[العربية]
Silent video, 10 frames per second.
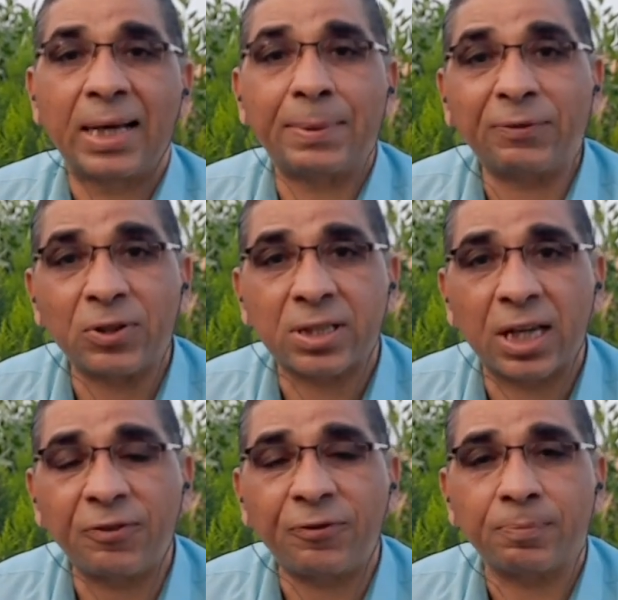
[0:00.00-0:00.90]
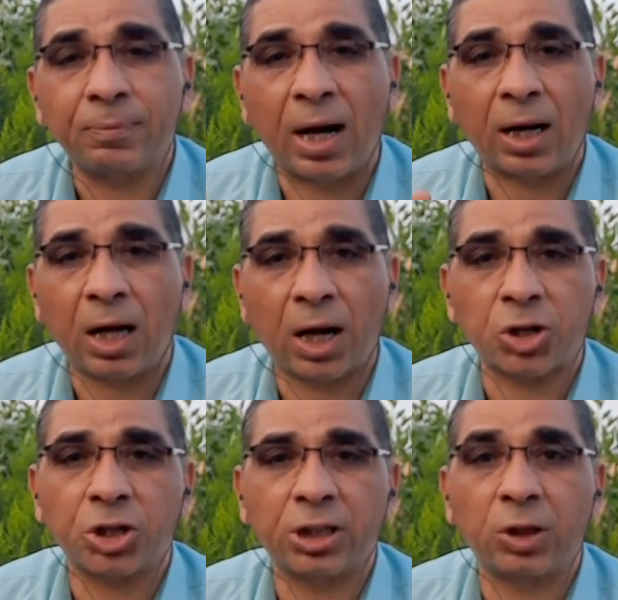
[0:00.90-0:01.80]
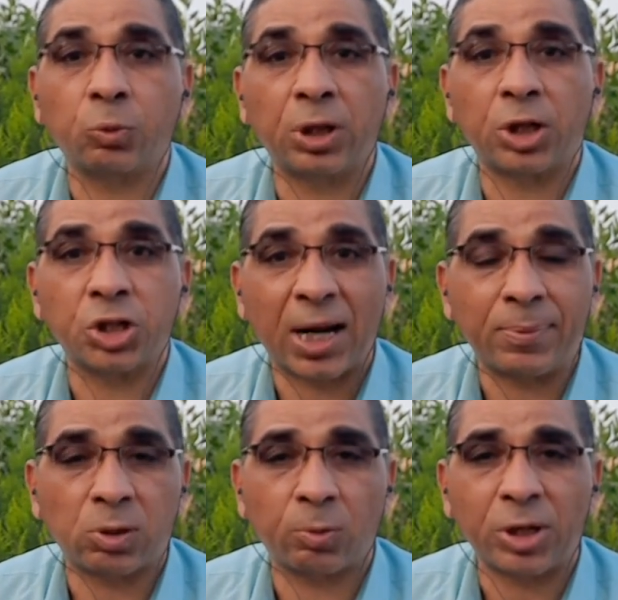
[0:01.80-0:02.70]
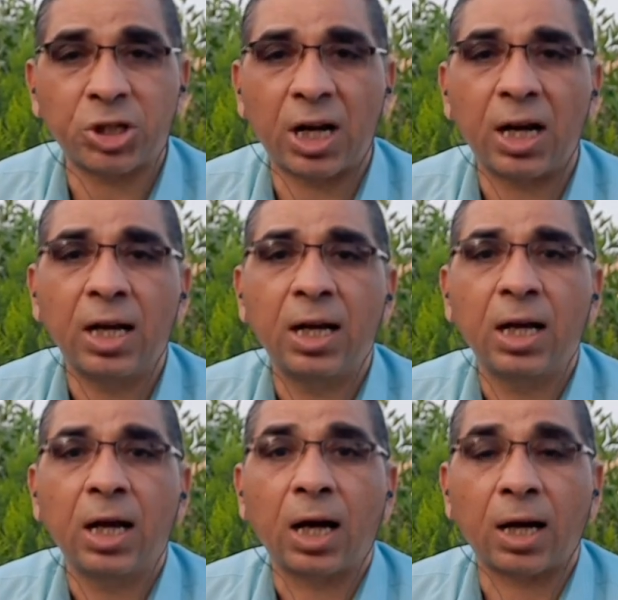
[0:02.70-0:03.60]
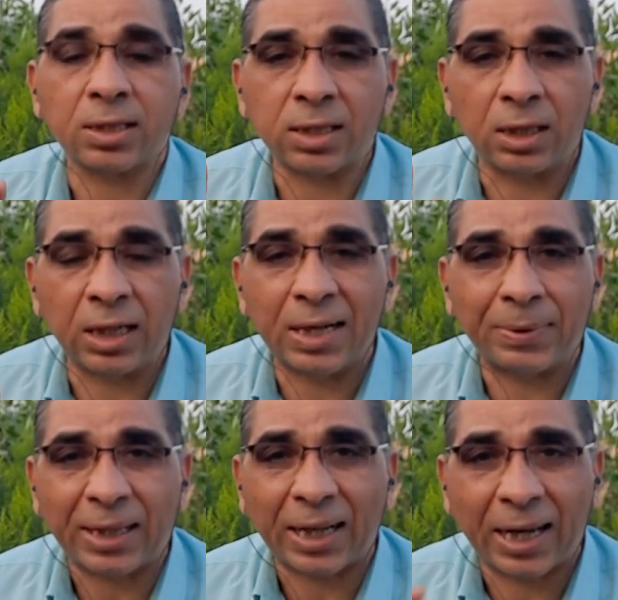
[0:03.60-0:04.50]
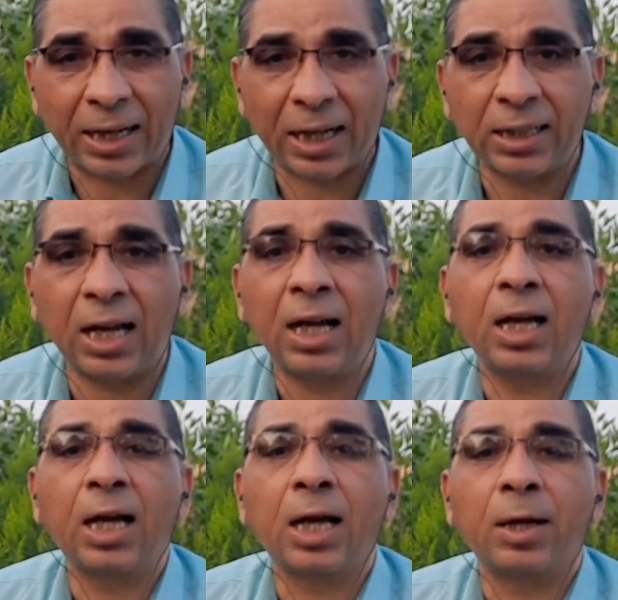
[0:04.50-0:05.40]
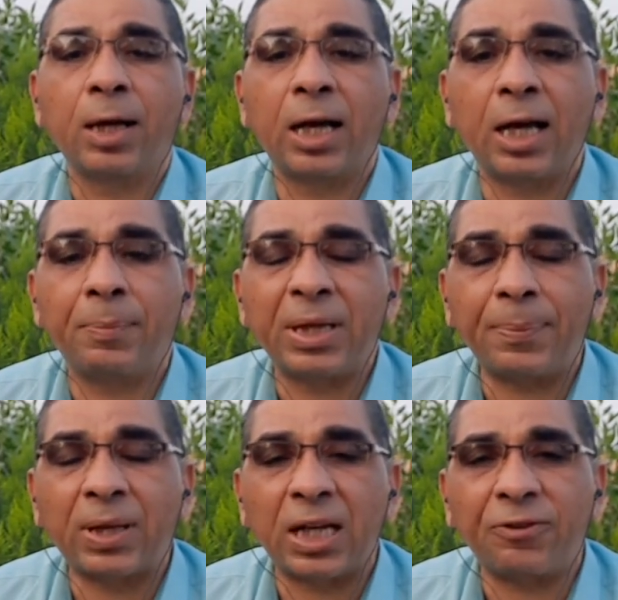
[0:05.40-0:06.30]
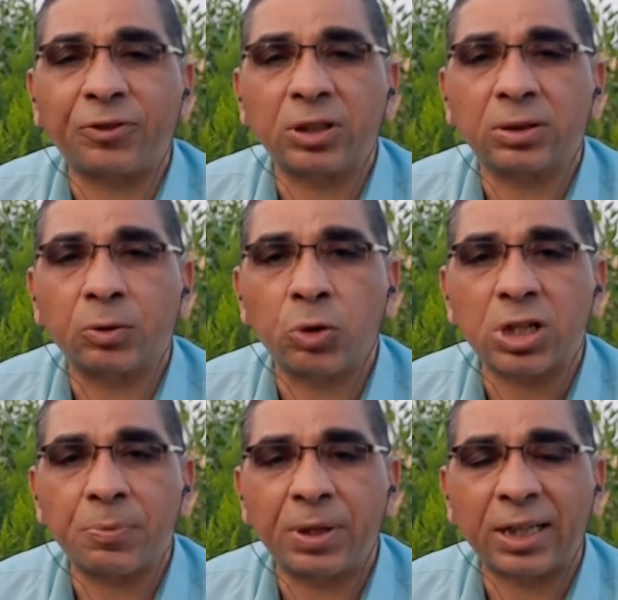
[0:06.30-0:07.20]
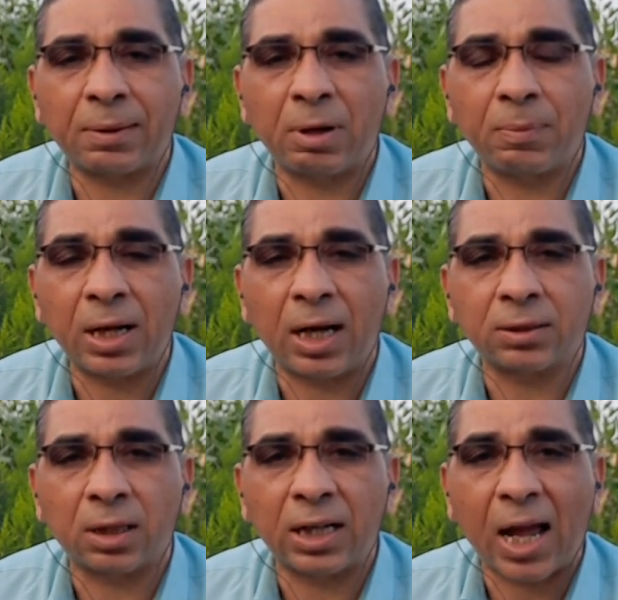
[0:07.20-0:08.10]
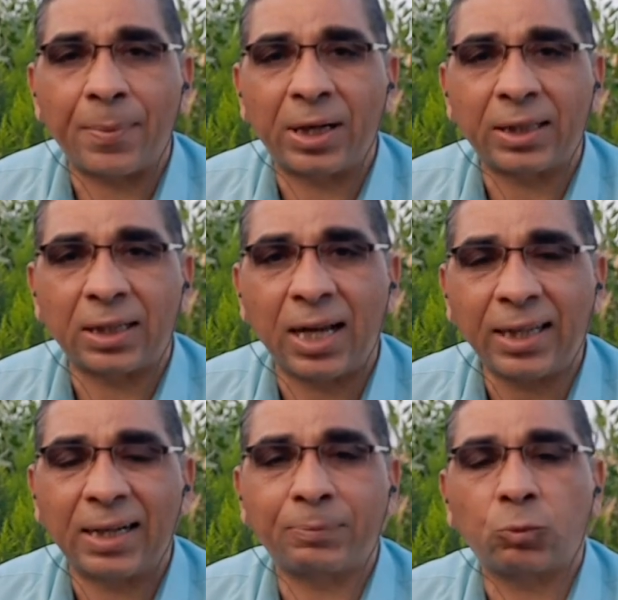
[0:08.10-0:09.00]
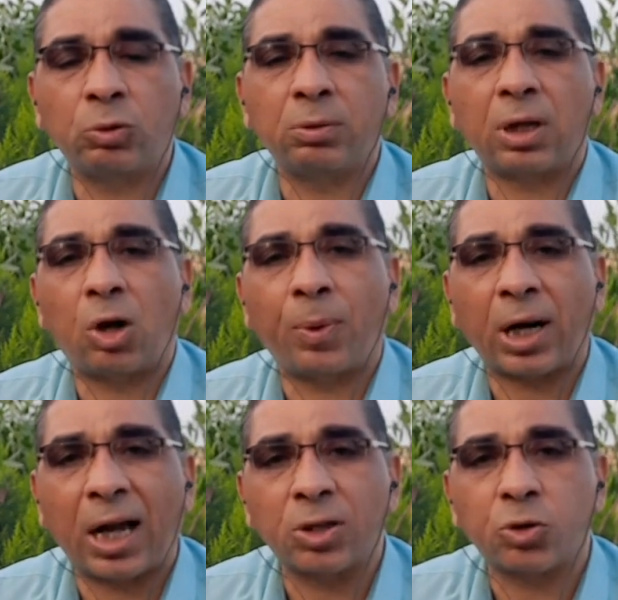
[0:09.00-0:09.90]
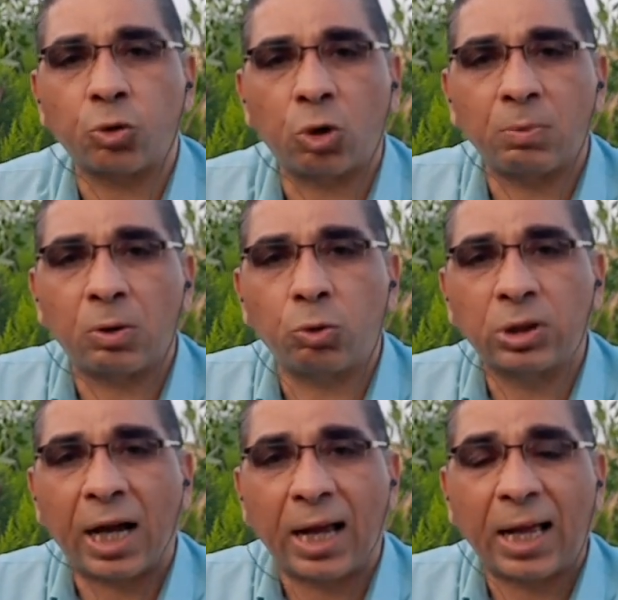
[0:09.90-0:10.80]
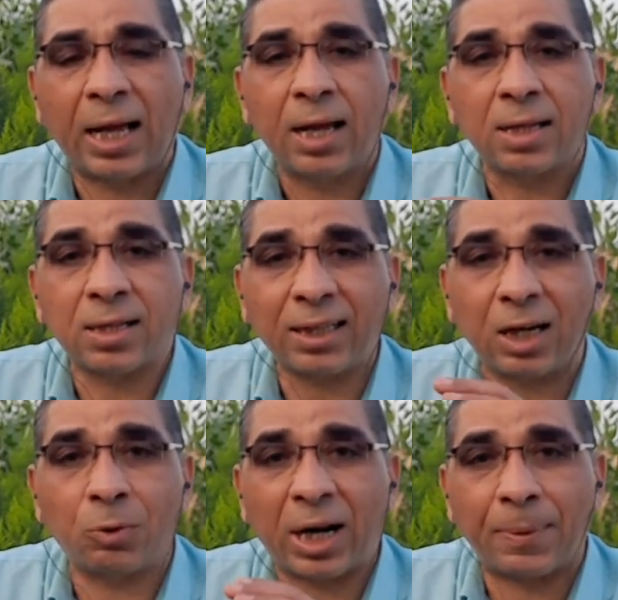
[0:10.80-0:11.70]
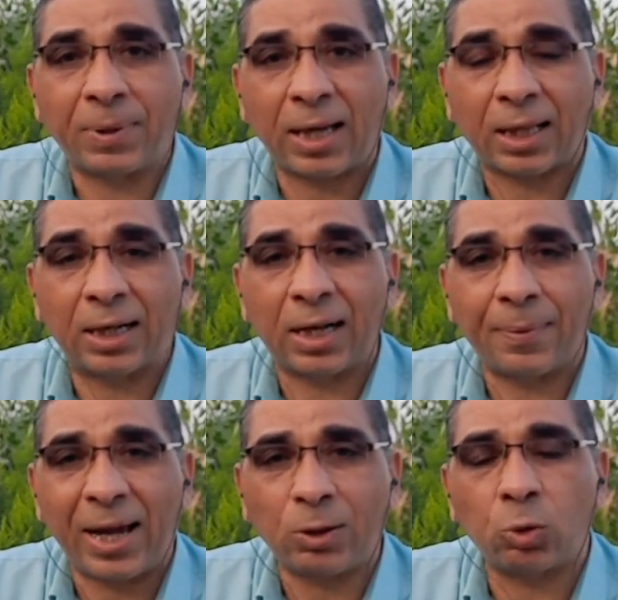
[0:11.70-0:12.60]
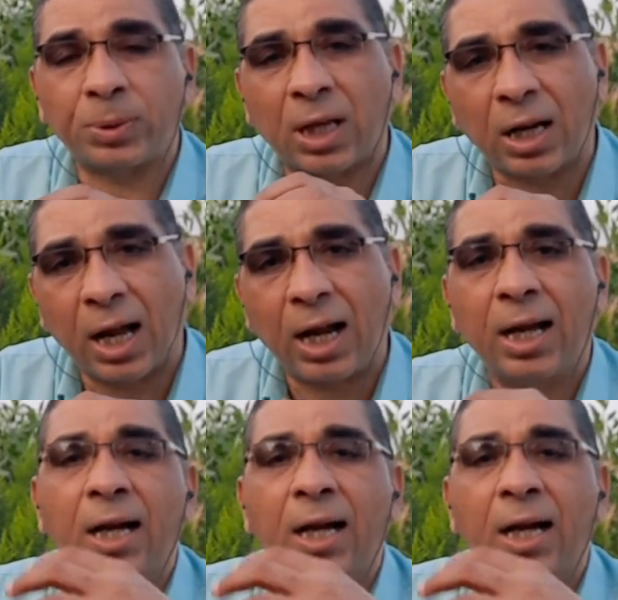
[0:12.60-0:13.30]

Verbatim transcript: النبات في الصيف مع الحر الشديد والشمس المباشره خاصه للنباتات الخارجيه آه، بيبدا يفقد جزء كبير جدا من الميه عن طريق عمليه النتح اللي بتكون عباره عن صغور موجوده على سطح الورقه بتاعه النبات وبتطلع